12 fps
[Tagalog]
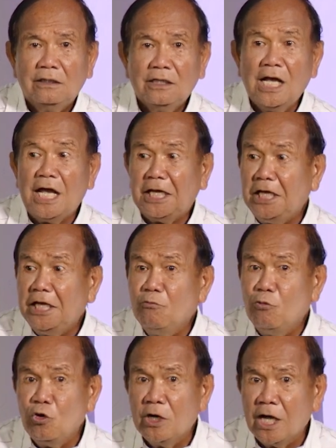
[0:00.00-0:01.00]
nga
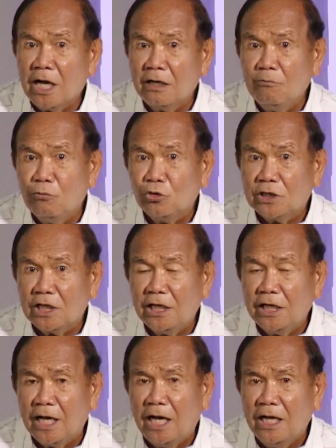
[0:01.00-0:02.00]
imon ng
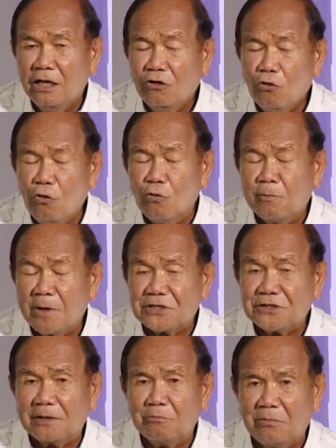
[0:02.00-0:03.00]
butilya o
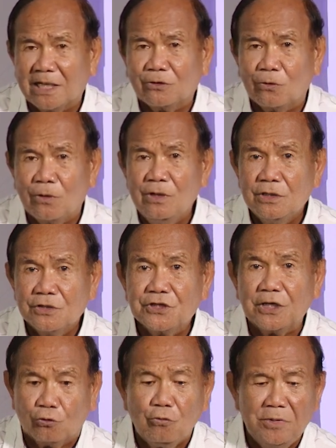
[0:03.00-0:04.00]
plastic bottle
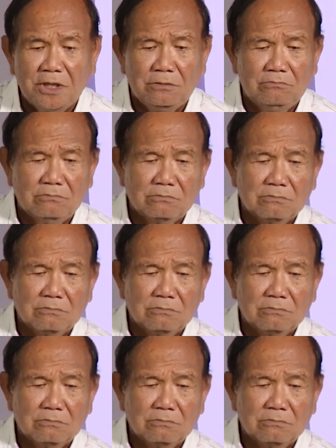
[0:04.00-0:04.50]
sa tubig.